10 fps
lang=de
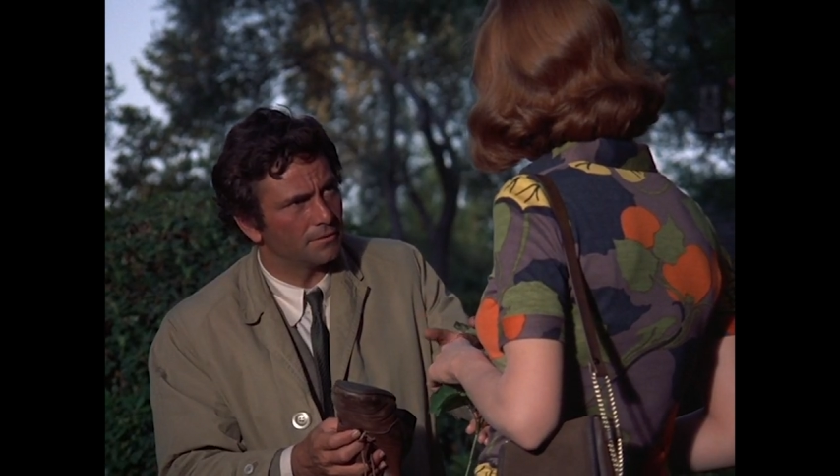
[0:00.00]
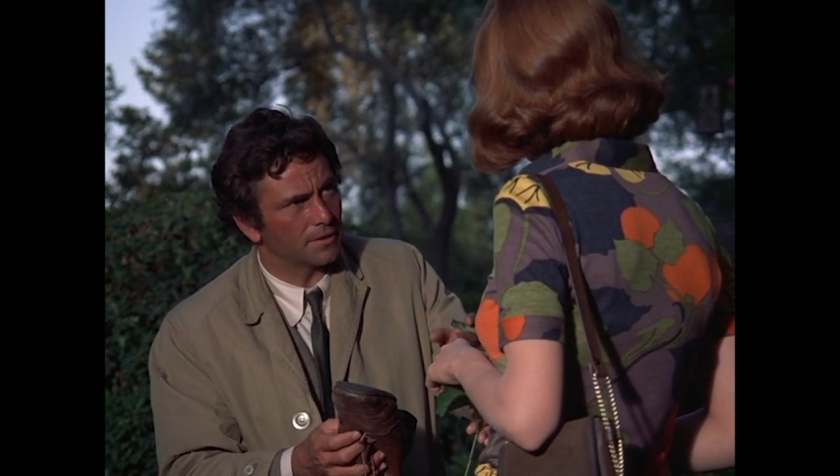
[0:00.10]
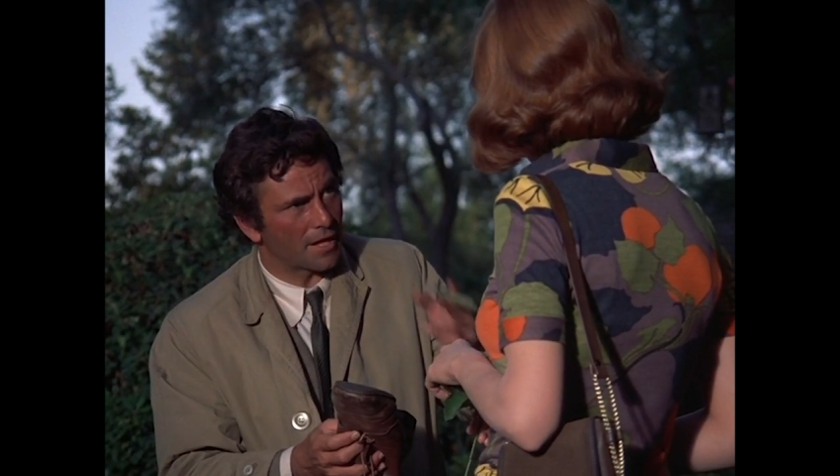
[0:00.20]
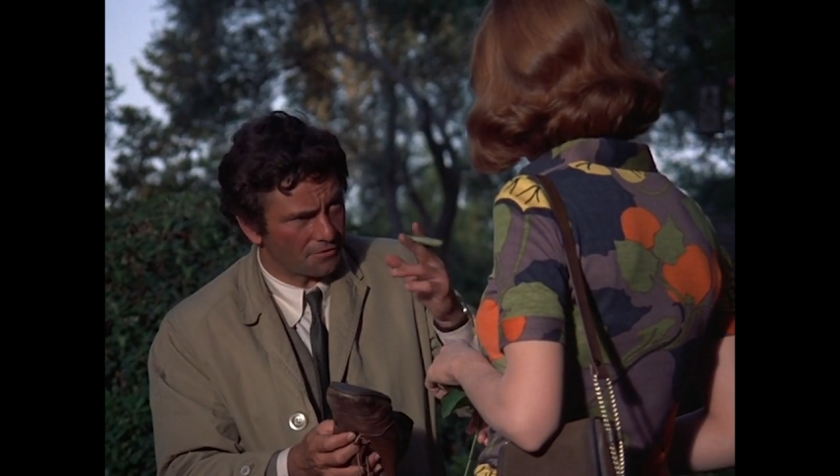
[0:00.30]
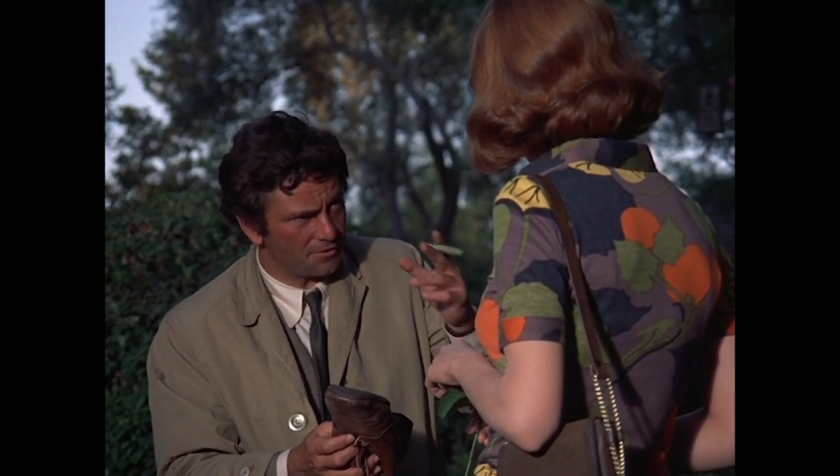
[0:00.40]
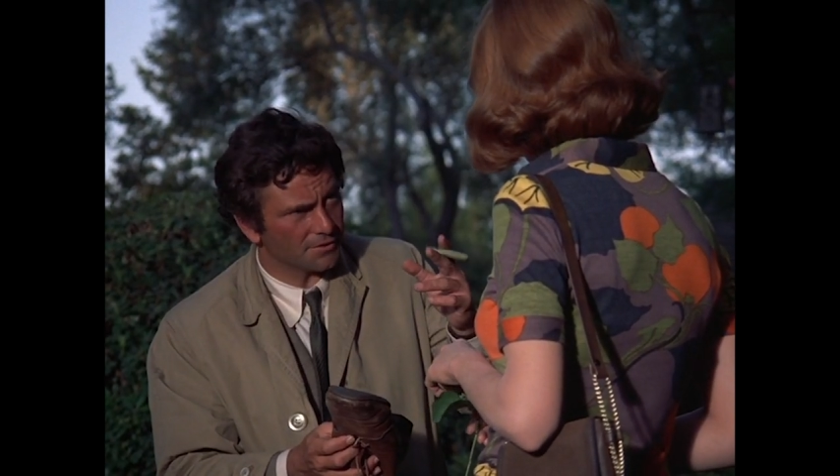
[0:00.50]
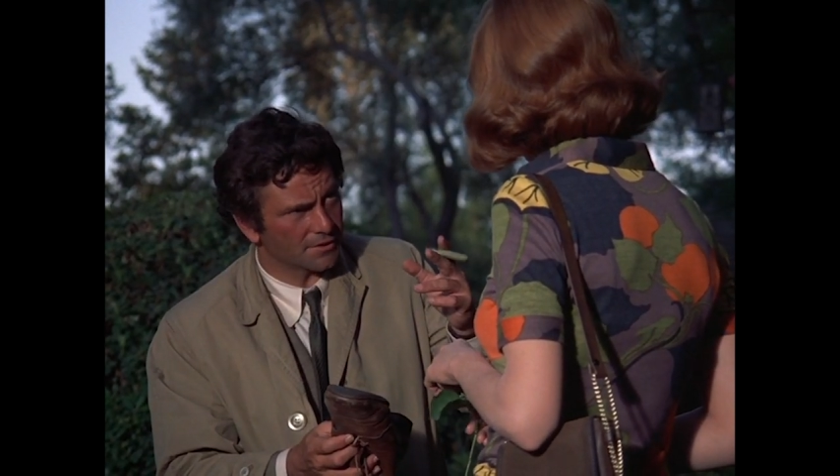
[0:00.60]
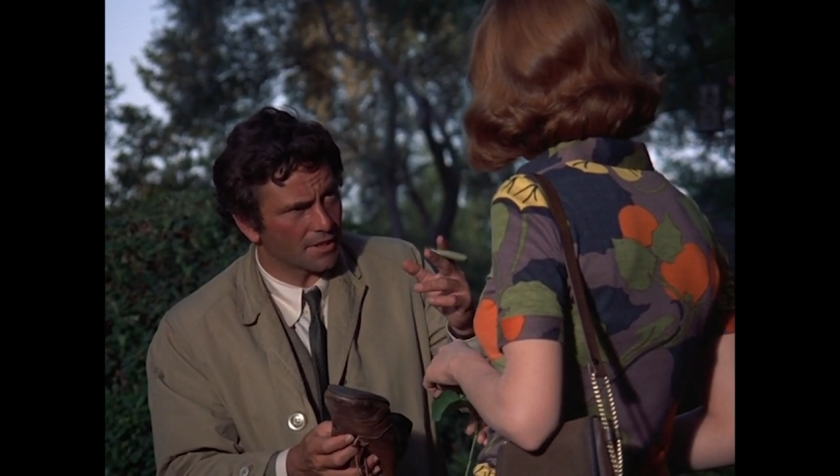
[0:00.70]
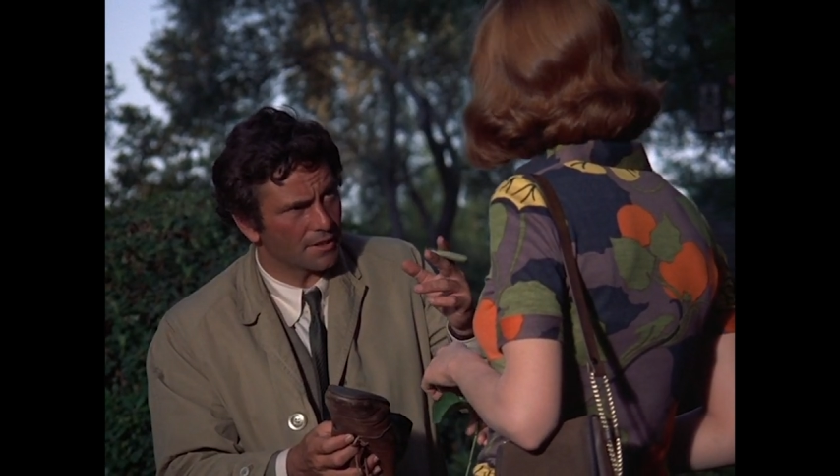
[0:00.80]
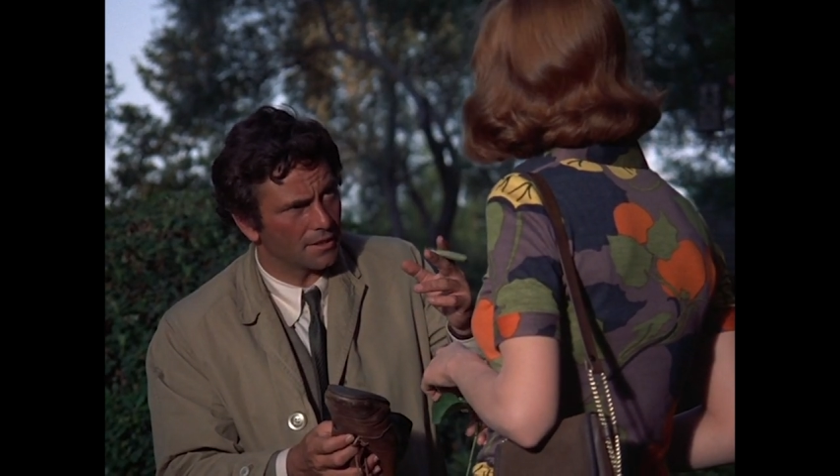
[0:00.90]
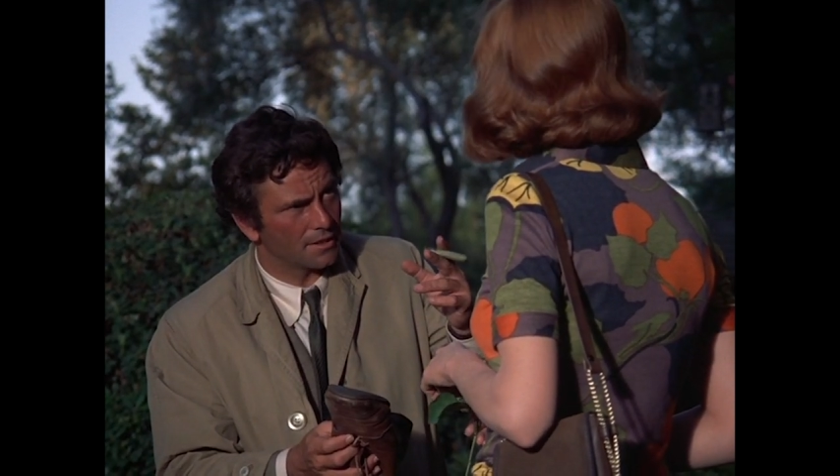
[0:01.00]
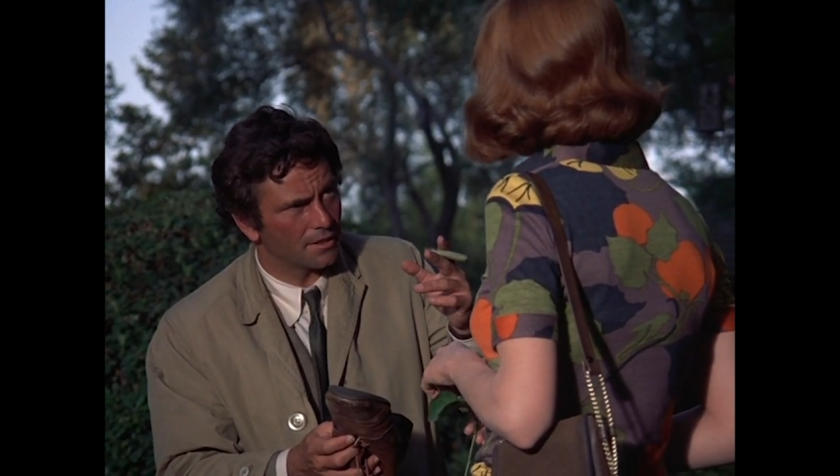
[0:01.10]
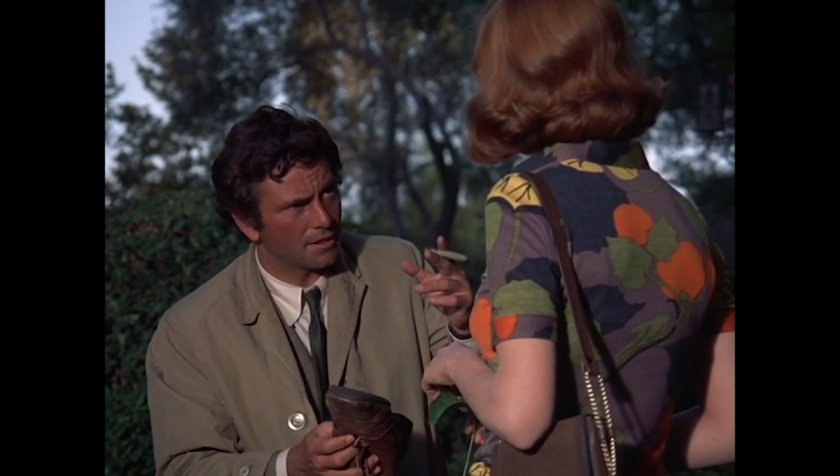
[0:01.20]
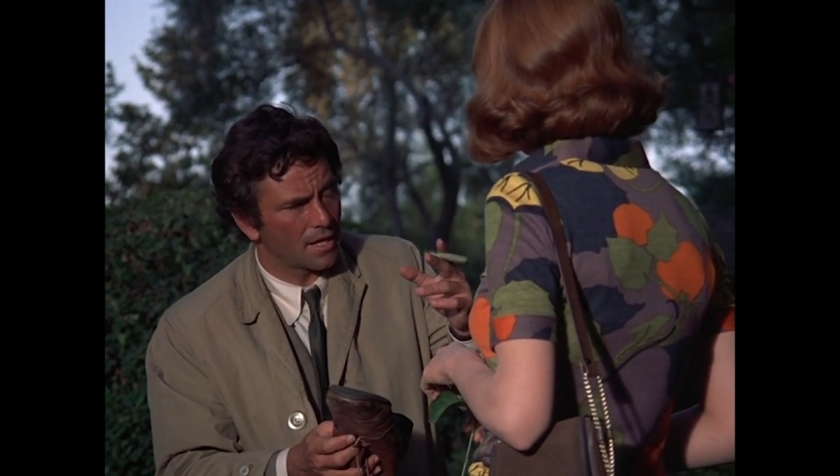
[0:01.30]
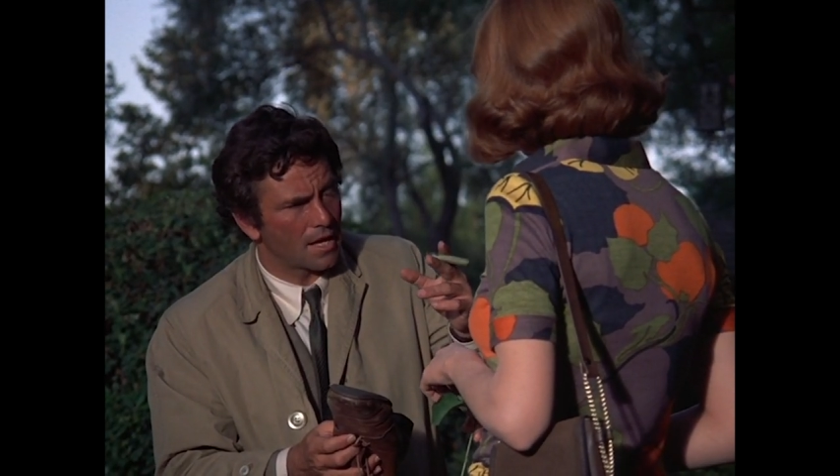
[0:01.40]
Das war am Donnerstag.
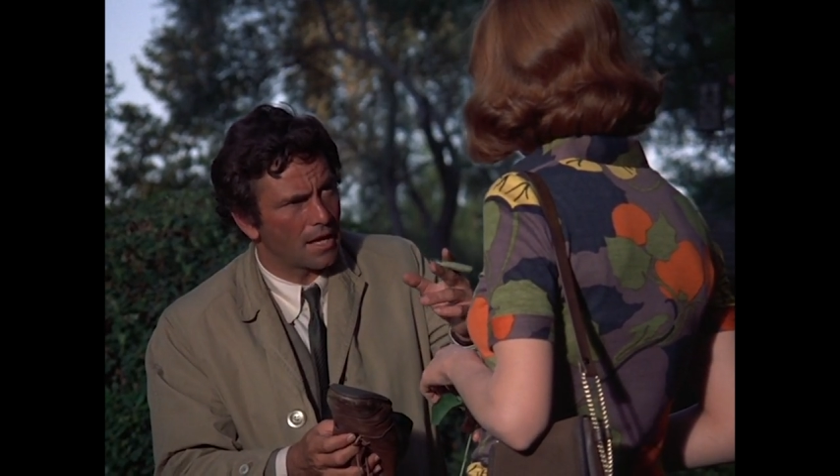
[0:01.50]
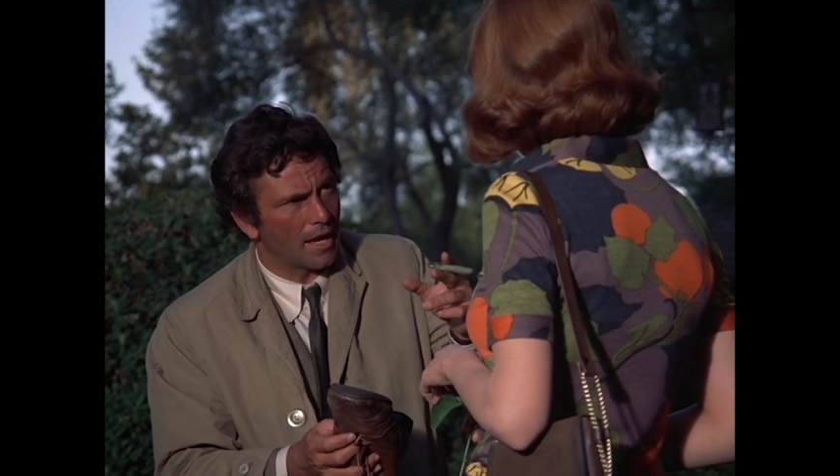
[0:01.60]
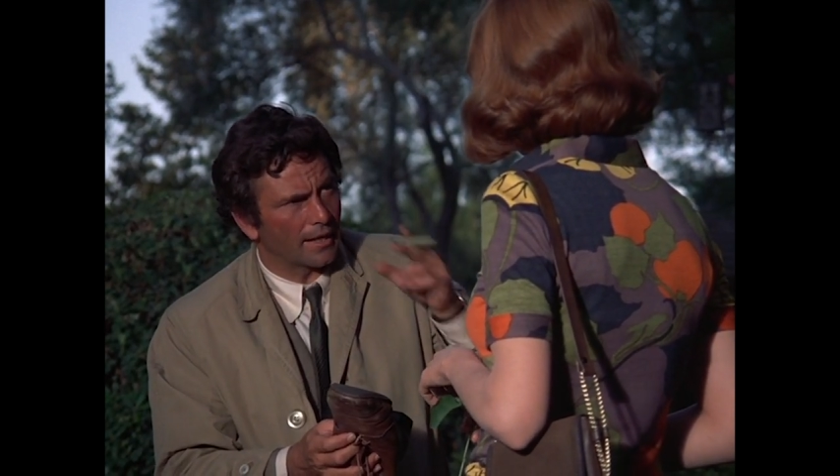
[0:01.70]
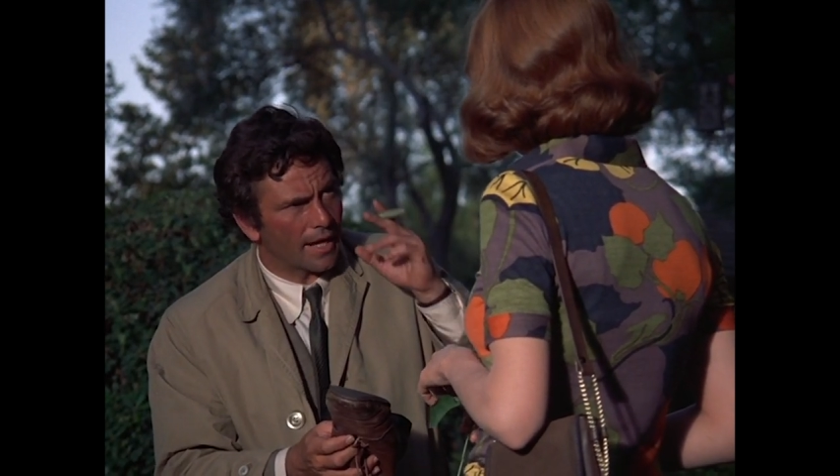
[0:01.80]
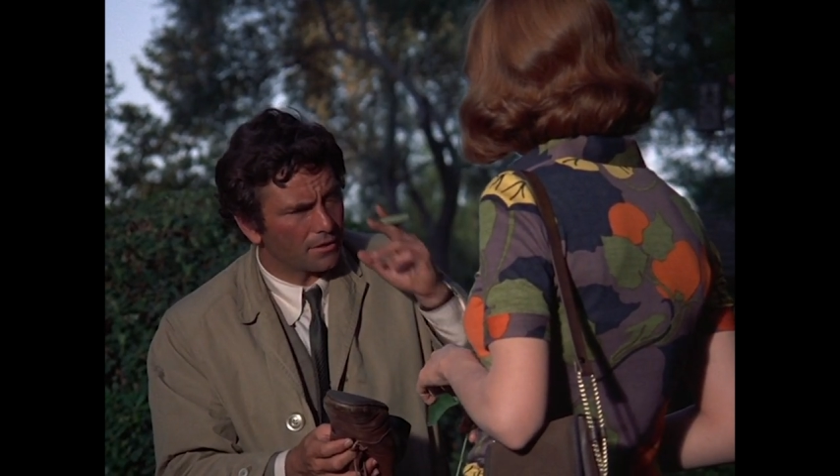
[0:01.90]
Ich